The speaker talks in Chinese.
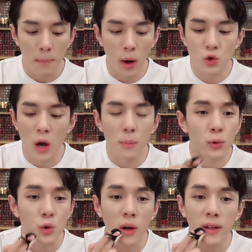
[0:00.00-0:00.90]
包装
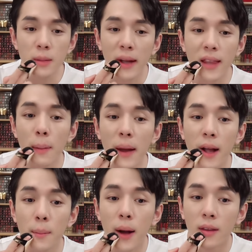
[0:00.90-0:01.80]
不重要，那你买大牌
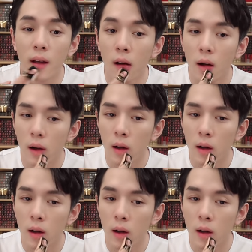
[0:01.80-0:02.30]
干嘛呢？